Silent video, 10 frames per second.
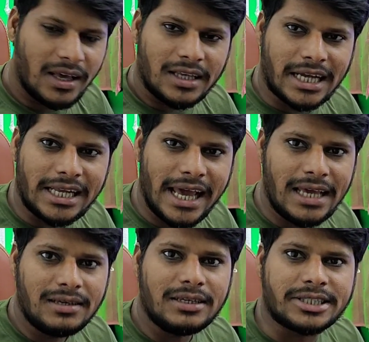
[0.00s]
चलिए
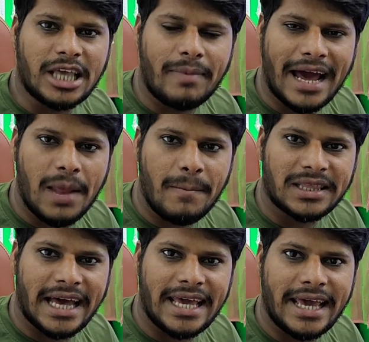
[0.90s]
इसके बारे में
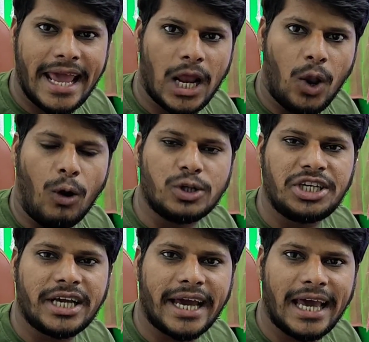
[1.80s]
बताएंगे एक
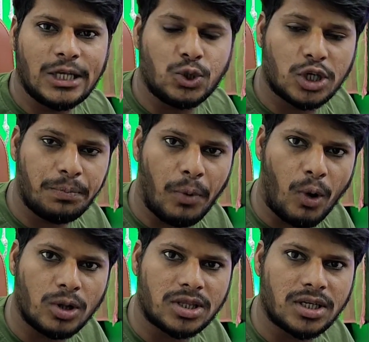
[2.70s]
लॉजिक है जो कि
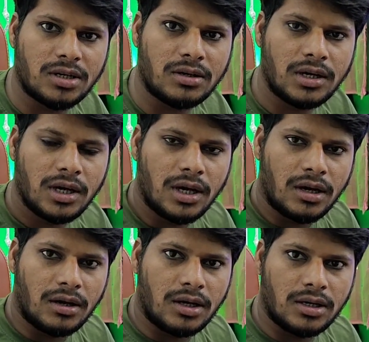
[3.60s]
बहुत
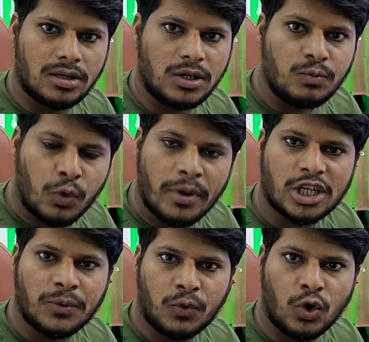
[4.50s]

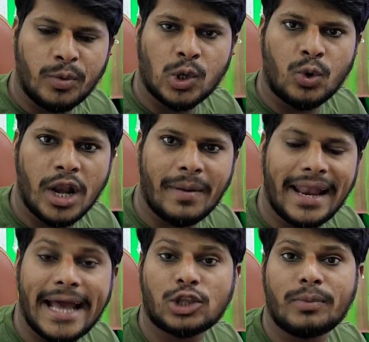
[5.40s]
इंफॉर्मेशन फुल वीडियो होने
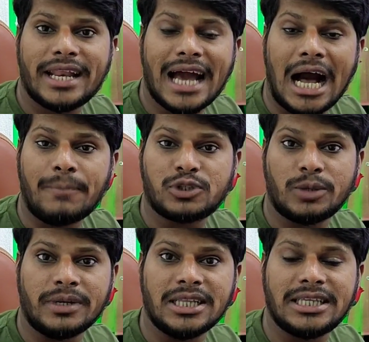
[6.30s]
वाला है तो मेरी आपसे
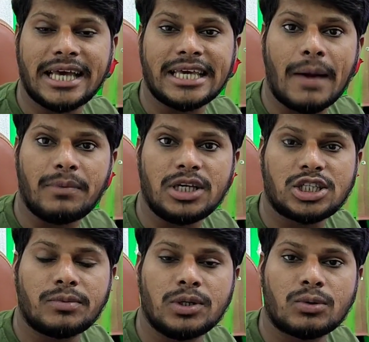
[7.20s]
विनती है कि आप
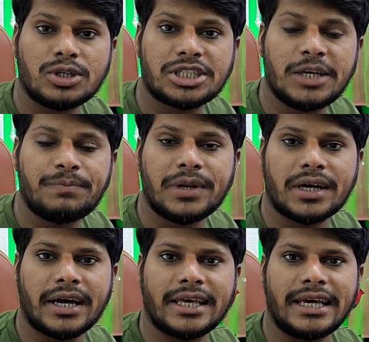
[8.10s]
इस वीडियो को स्किप
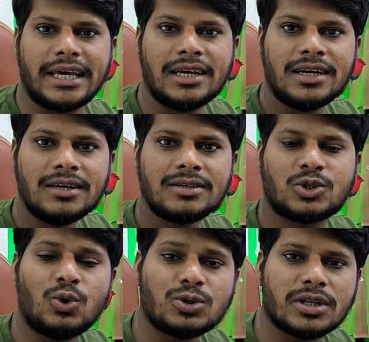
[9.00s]
न करके
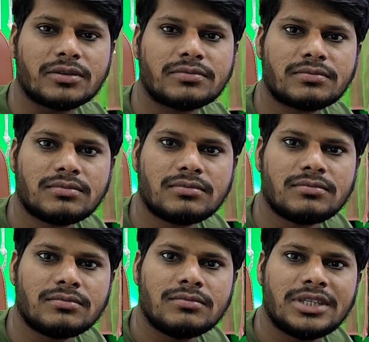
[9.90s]
शुरू
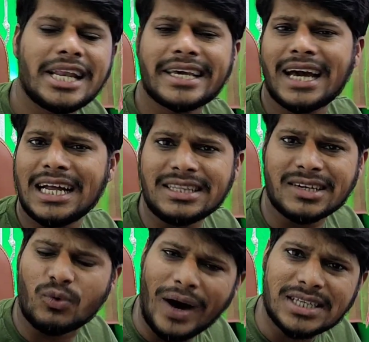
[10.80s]
से लेके अंत
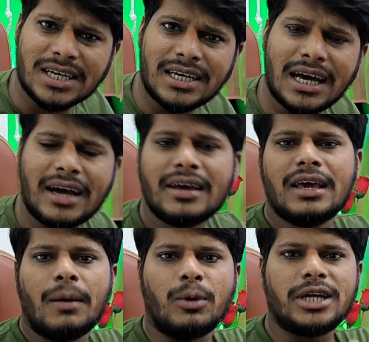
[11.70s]
तक वॉच करना
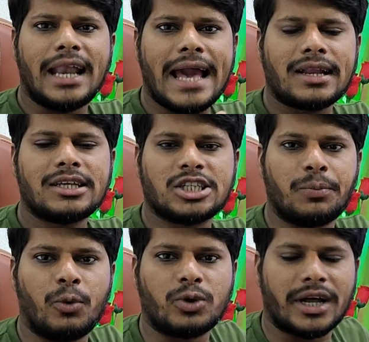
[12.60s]
मुझे लाइक की
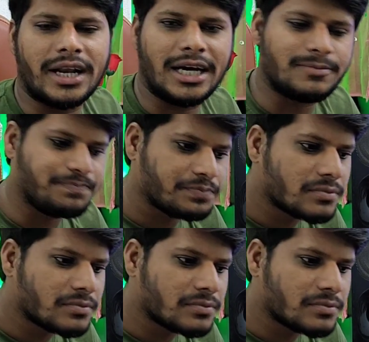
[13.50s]
सपोर्ट करना है